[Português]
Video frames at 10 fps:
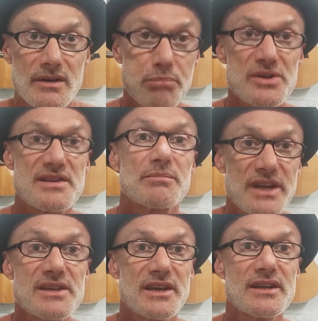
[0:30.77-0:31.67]
Por exemplo,
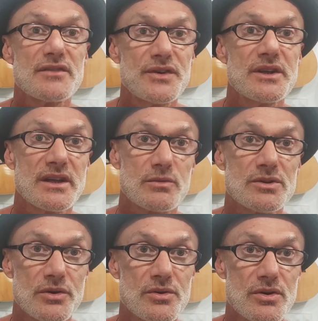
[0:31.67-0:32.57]
tenho grande afinidade com
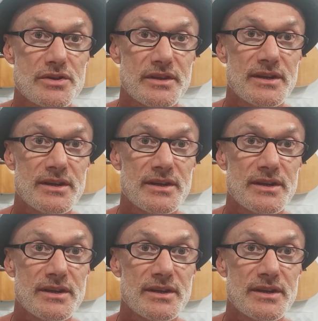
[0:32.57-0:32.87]
António Costa.